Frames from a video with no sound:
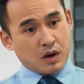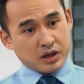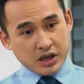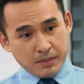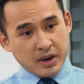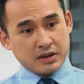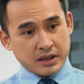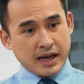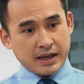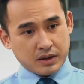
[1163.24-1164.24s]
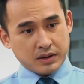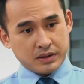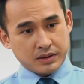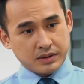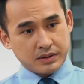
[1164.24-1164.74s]
con chỉ giúp bà được tới đây thôi
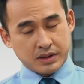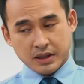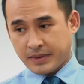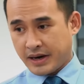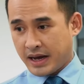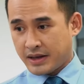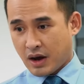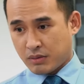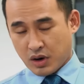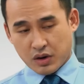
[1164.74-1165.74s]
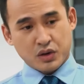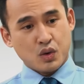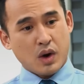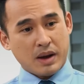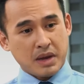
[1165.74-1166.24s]
chứ mà để cho ông nội và
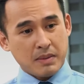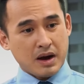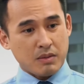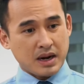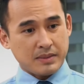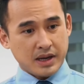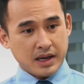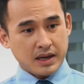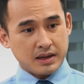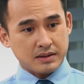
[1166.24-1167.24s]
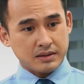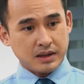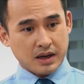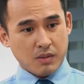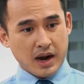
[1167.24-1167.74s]
chú quan biết bà không làm gì á
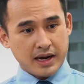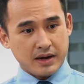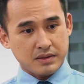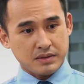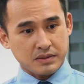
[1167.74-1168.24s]
thì không hay đâu